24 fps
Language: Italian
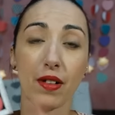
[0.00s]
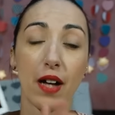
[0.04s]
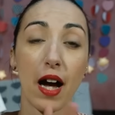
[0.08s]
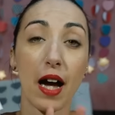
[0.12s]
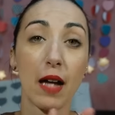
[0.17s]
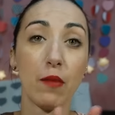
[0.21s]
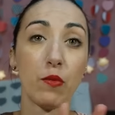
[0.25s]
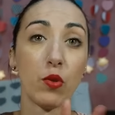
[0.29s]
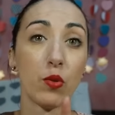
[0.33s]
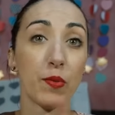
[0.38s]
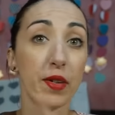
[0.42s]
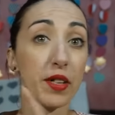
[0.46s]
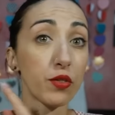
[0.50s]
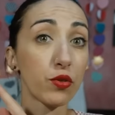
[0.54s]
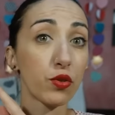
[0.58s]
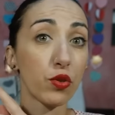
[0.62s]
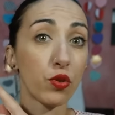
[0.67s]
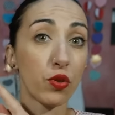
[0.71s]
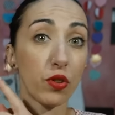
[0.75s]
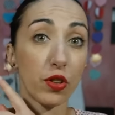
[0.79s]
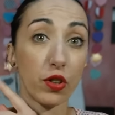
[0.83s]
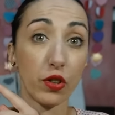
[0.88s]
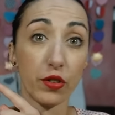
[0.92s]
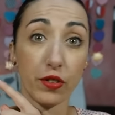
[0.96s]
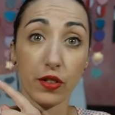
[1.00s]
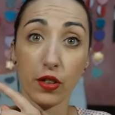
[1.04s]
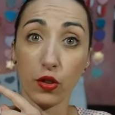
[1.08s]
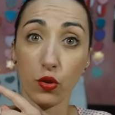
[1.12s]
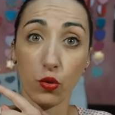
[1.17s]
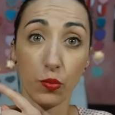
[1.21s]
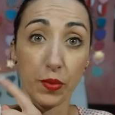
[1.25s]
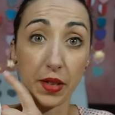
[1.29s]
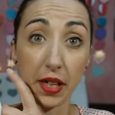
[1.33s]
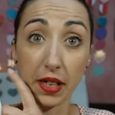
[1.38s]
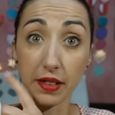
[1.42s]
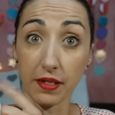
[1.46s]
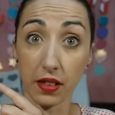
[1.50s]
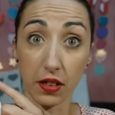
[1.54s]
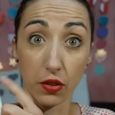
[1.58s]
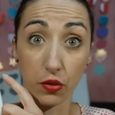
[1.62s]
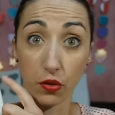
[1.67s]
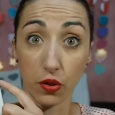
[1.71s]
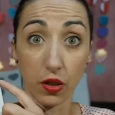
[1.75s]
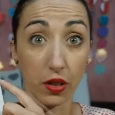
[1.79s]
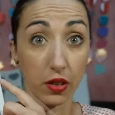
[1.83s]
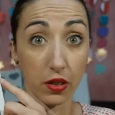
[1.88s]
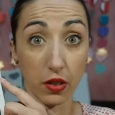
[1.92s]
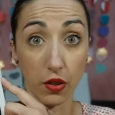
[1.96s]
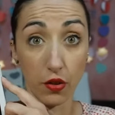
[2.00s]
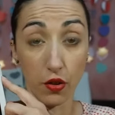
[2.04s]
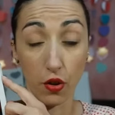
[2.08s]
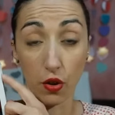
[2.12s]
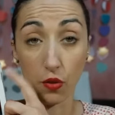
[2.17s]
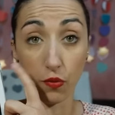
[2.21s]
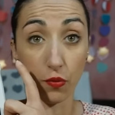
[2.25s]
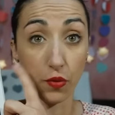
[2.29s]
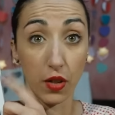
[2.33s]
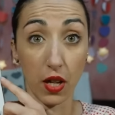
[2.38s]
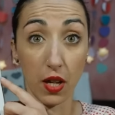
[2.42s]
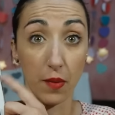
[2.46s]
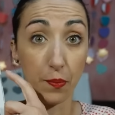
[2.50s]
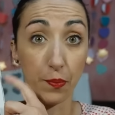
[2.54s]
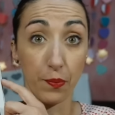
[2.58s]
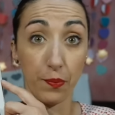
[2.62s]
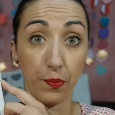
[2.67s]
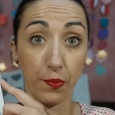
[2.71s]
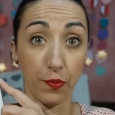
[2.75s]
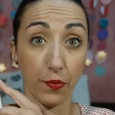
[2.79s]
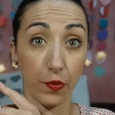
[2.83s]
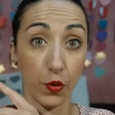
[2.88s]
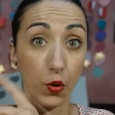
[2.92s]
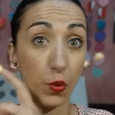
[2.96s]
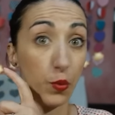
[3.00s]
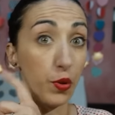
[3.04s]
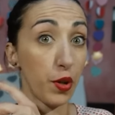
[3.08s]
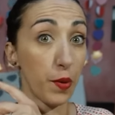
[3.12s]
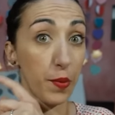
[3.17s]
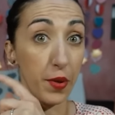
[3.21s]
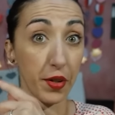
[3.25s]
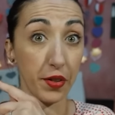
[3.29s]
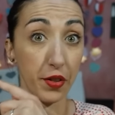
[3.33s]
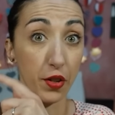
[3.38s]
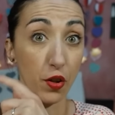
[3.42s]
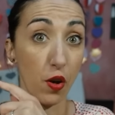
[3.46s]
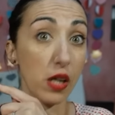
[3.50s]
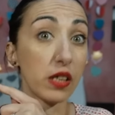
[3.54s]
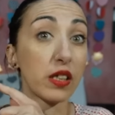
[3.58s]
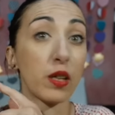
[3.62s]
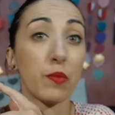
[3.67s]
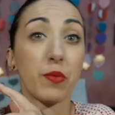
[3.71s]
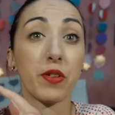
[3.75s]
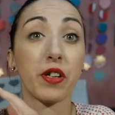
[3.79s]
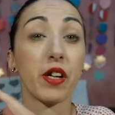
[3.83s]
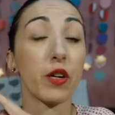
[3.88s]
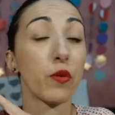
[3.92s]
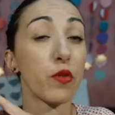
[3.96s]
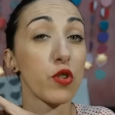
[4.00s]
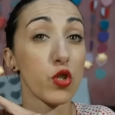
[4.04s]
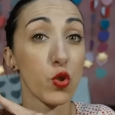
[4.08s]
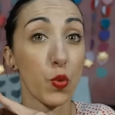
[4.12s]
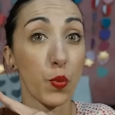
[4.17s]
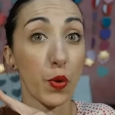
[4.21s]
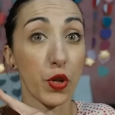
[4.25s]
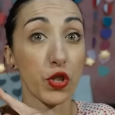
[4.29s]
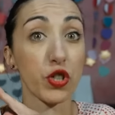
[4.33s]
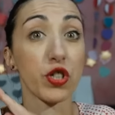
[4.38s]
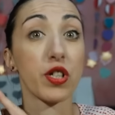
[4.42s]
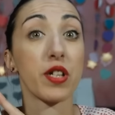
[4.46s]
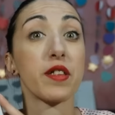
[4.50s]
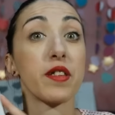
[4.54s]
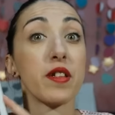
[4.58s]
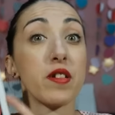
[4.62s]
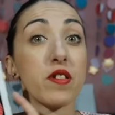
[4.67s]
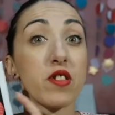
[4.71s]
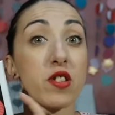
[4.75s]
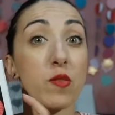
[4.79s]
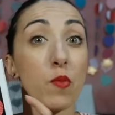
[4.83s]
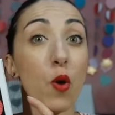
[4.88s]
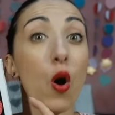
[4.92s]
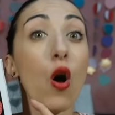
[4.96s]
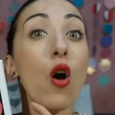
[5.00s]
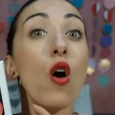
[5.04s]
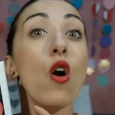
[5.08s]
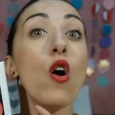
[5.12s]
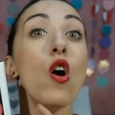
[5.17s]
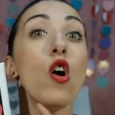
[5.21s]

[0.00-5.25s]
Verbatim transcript: al momento di illuminanti credo che terrò, che mm, non ne prenderò altri perché questo mi piace tantissimo.